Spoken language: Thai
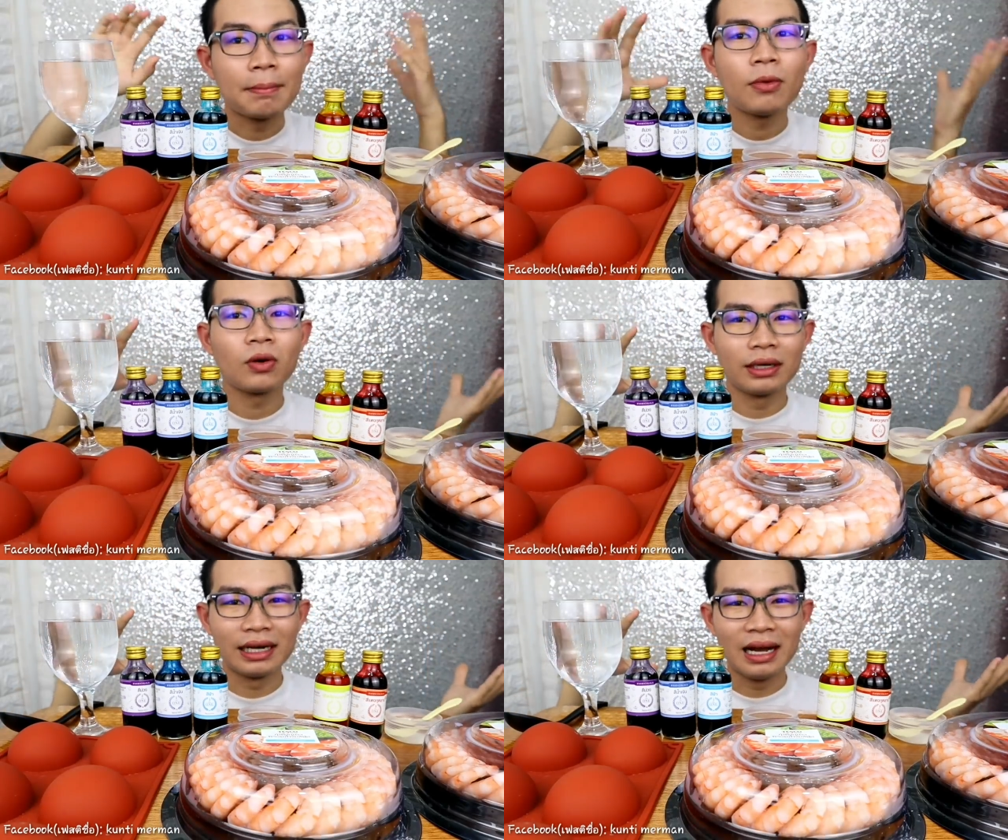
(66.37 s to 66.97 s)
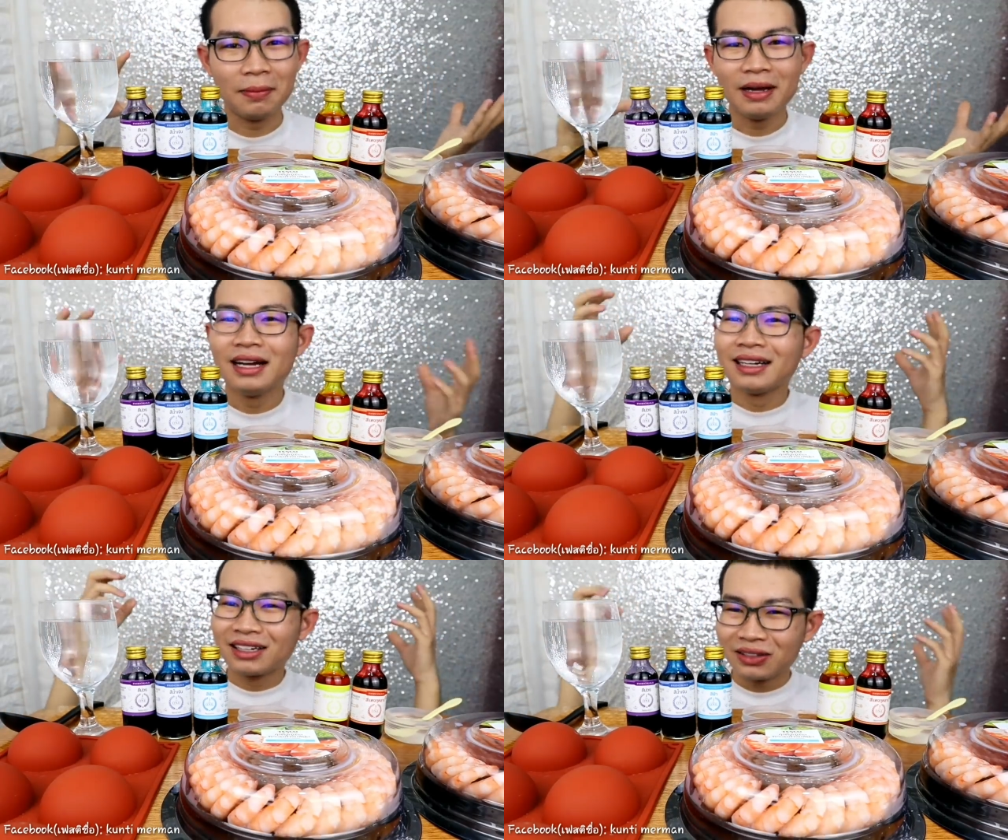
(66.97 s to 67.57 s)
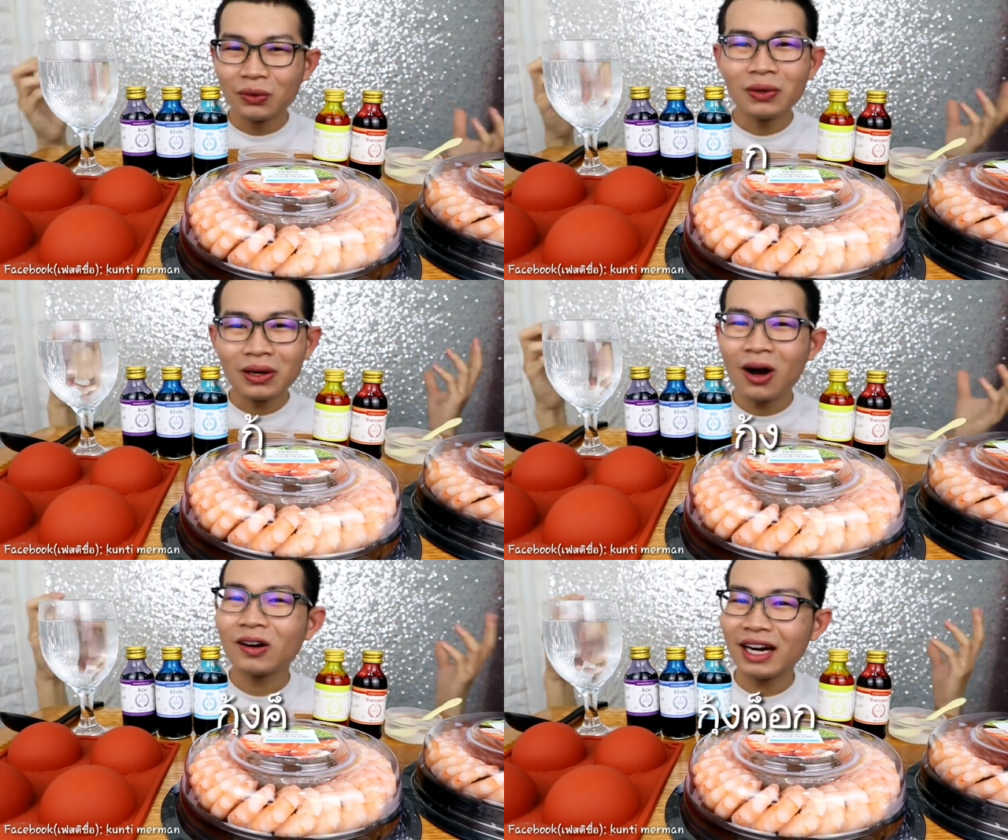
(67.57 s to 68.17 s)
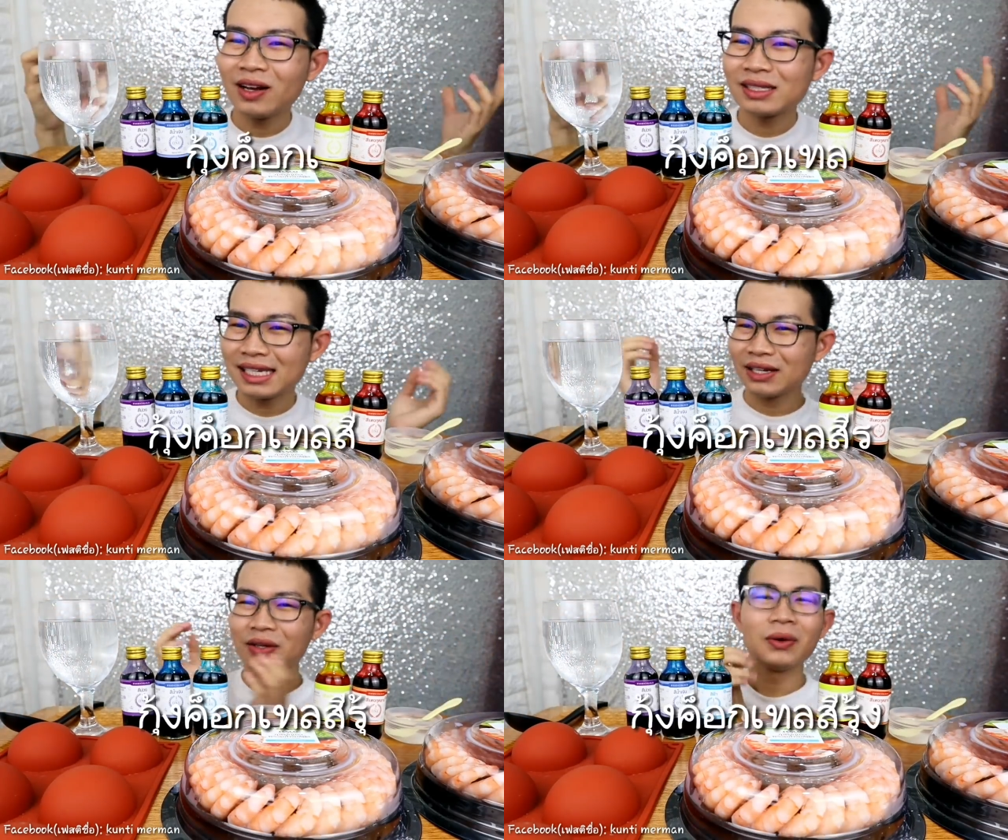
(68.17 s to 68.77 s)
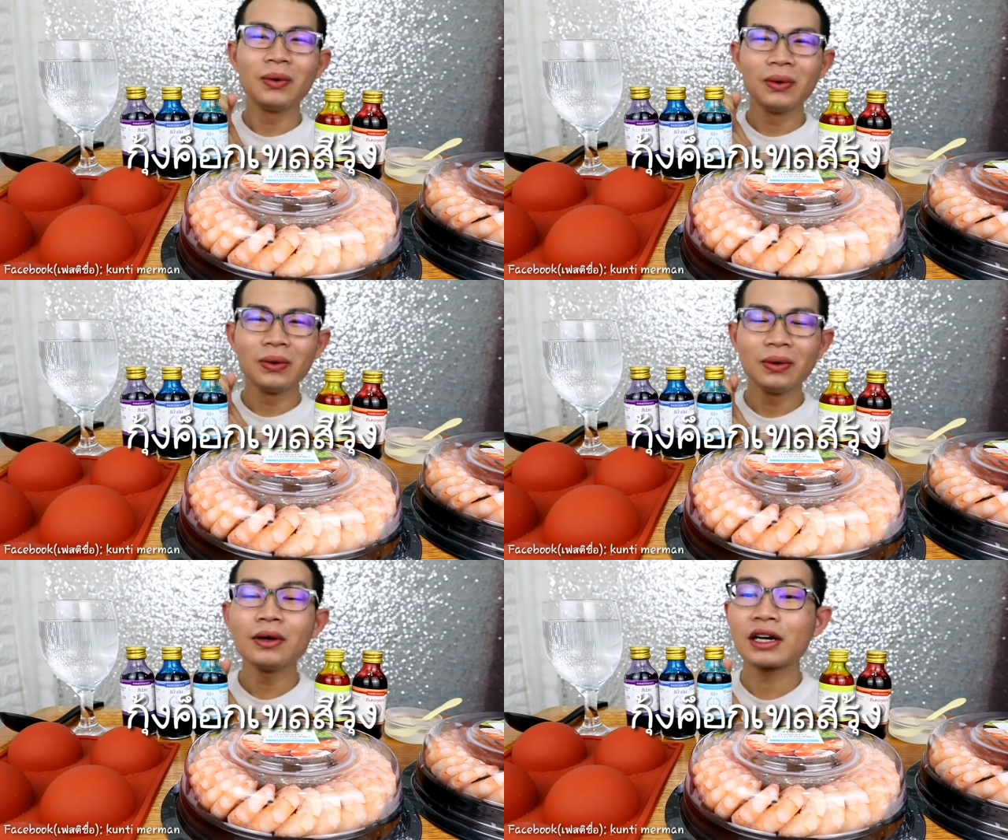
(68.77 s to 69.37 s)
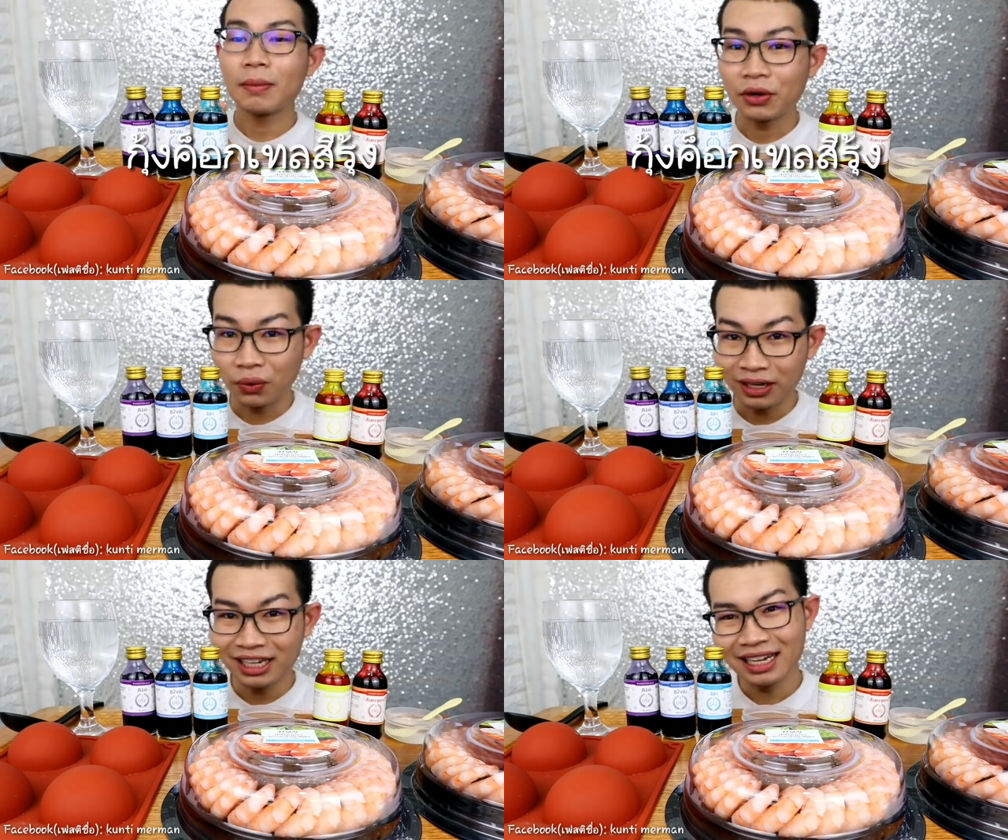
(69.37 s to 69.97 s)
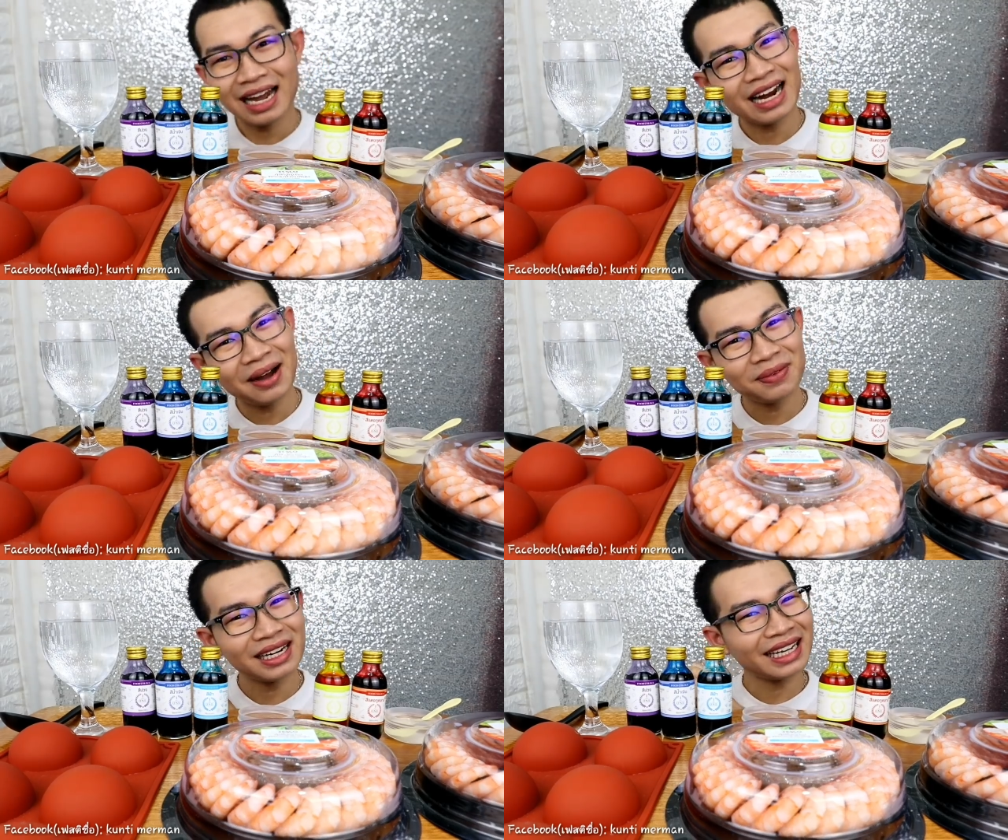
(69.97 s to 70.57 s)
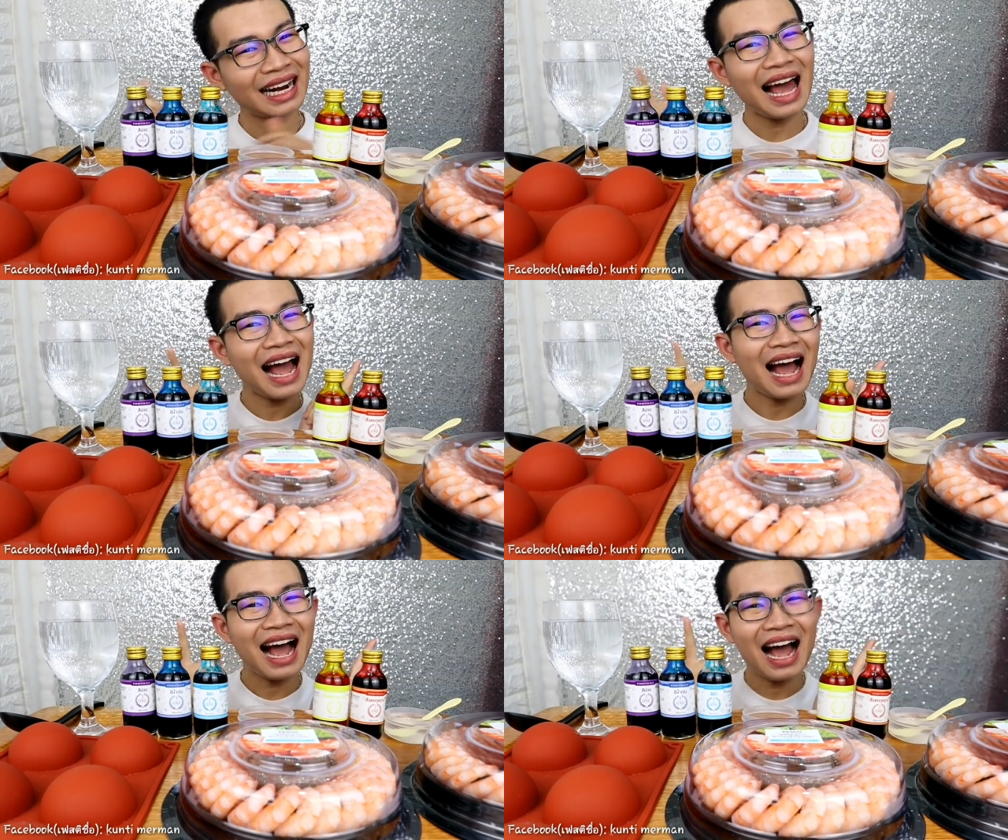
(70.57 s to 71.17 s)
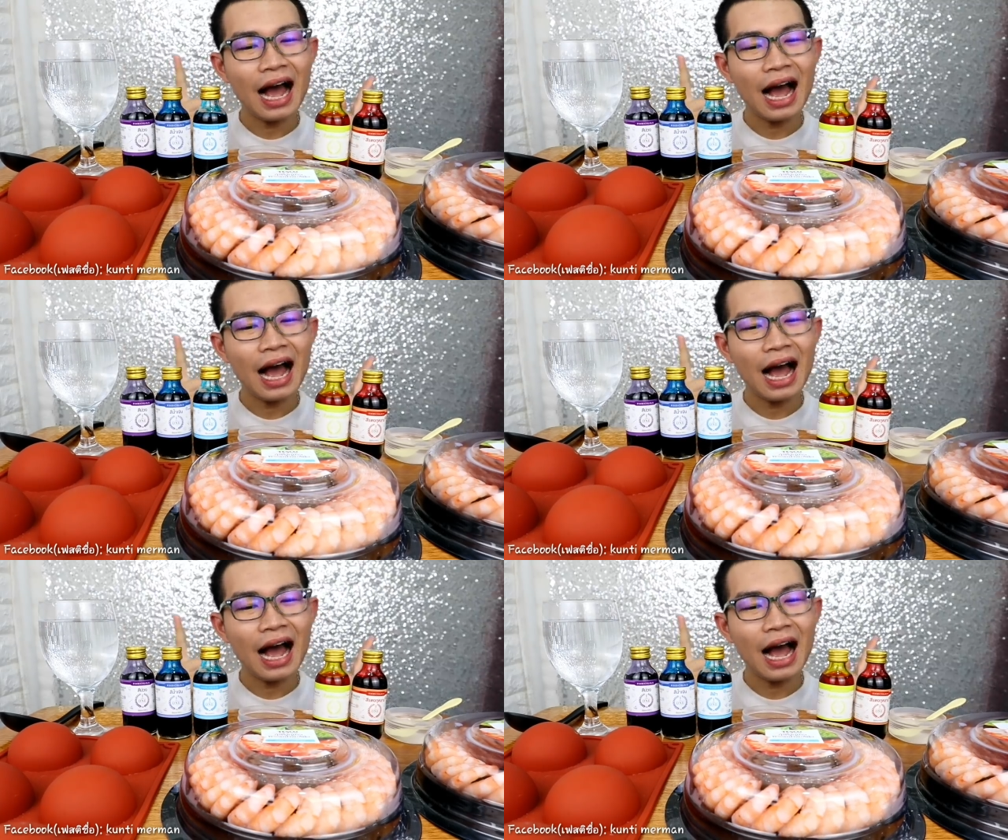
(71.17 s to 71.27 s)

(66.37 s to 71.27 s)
ตามปกเลยครับกุ้งค็อกเทลสีรุ้งเรามาดูวิธีการทำกันเลยครั